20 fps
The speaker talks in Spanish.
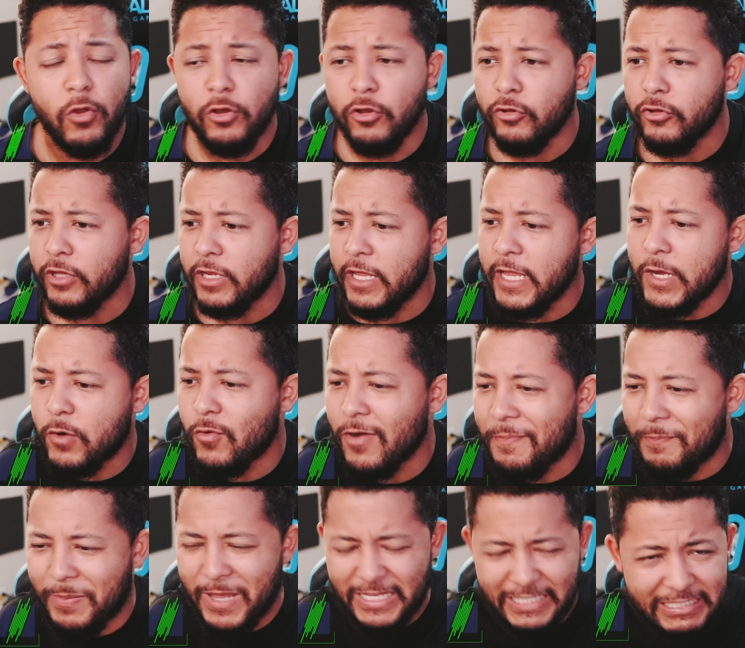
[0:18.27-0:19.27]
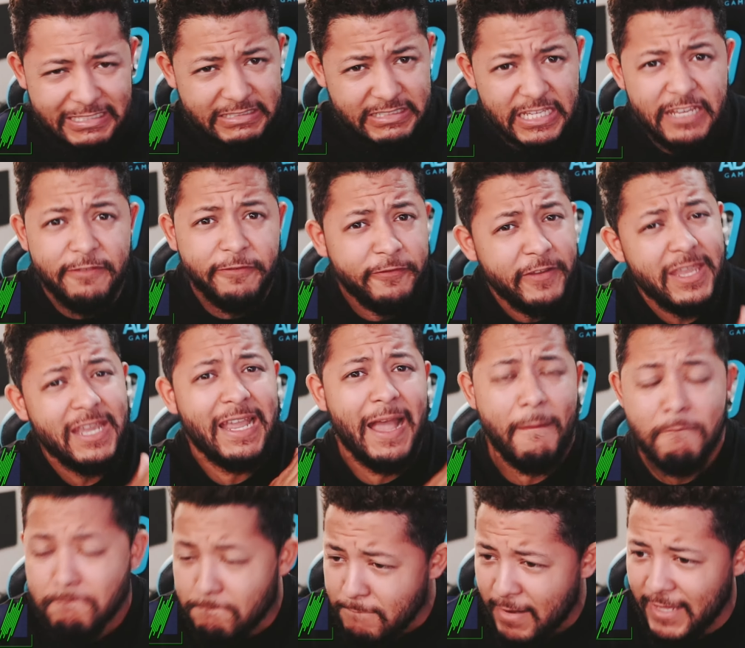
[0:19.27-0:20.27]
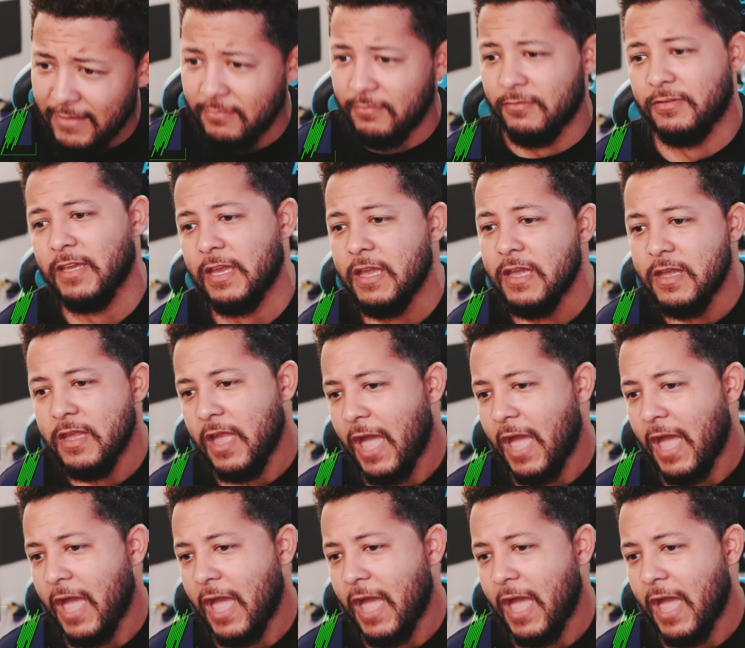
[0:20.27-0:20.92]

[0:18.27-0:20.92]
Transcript: y lo dirijo específicamente